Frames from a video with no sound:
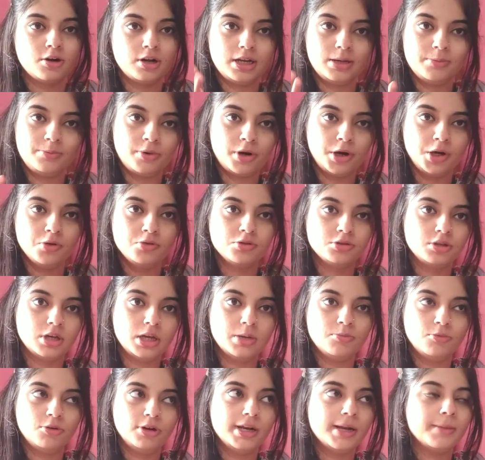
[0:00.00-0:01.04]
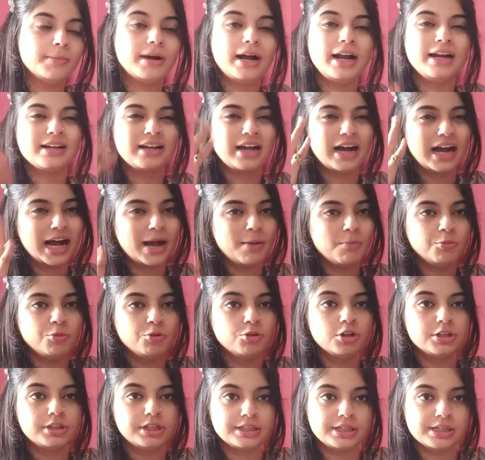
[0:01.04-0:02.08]
অয়েল প্রডিউস হয় বললাম আর
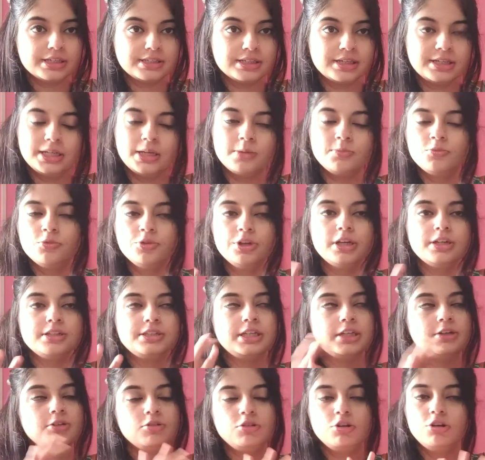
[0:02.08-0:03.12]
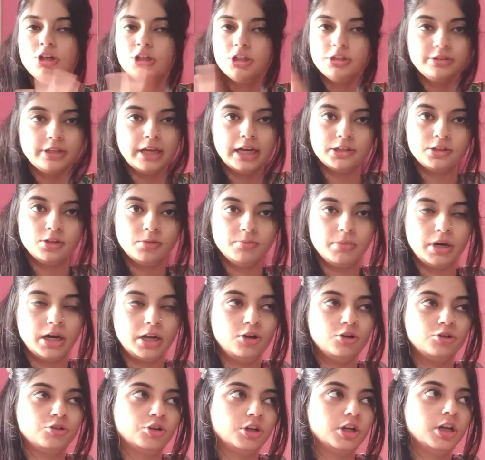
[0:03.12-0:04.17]
ঘামগুলো থেকে যায় না মুখে সেগুলোও কিন্তু একদম
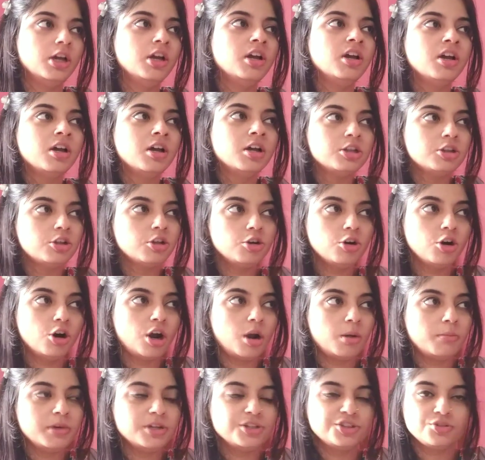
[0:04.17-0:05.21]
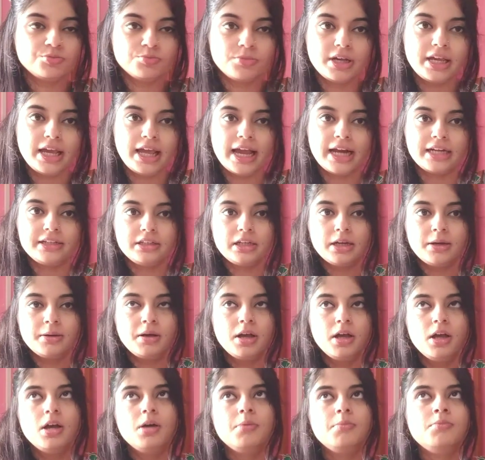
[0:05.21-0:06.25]
ভালো নয় তো গরমের সময় একটা
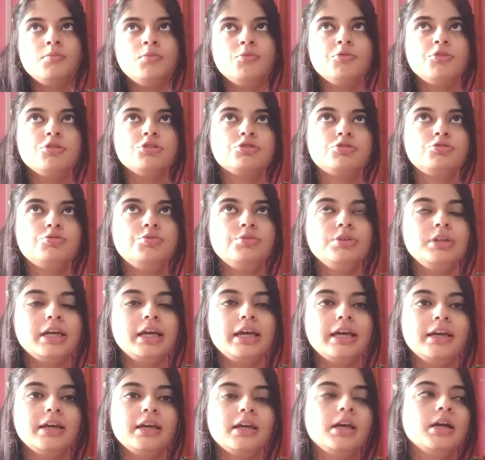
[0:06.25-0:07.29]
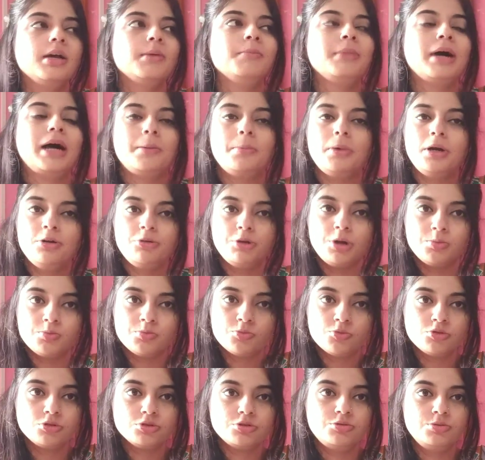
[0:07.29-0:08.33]
মুখ ধুয়ে বারবার করে
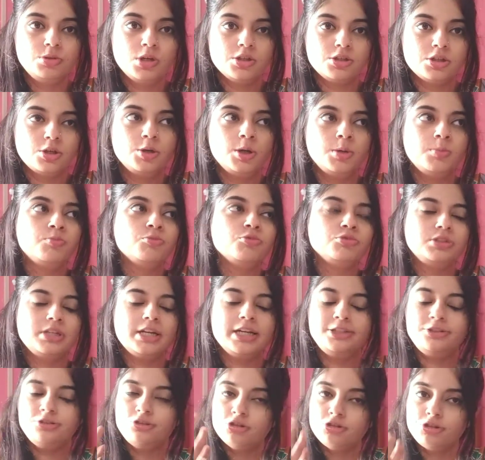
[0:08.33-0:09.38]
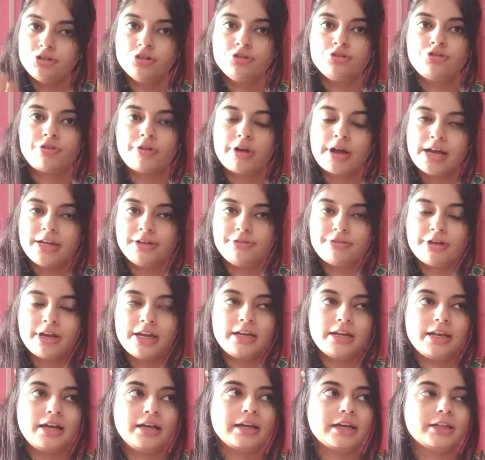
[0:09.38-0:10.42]
মুখ ধুয়ে যখন মুখটা একটু একটু ড্রাই ড্রাই
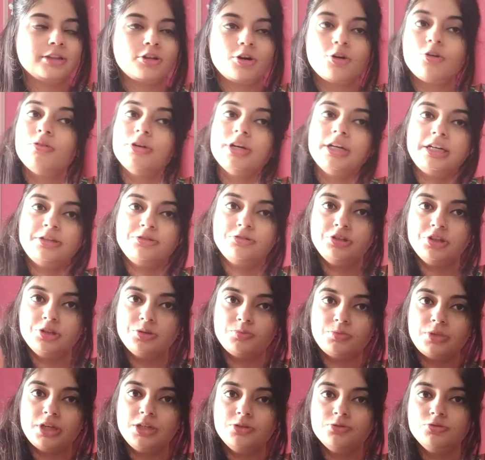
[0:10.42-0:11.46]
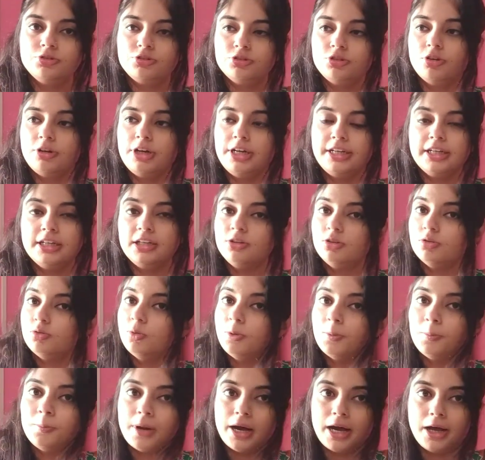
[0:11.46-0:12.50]
লাগে তখন যদি তোমরা ইউজ করো এটা কিন্তু
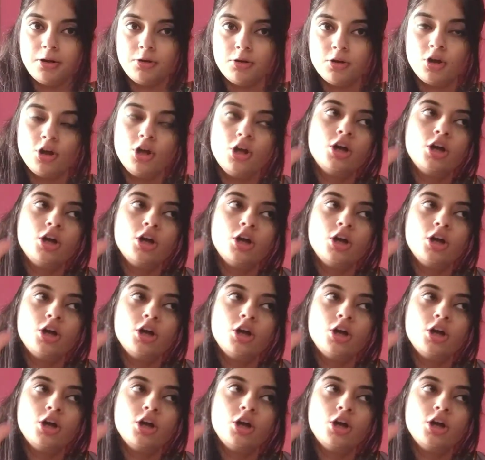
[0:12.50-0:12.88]
খুব ভালো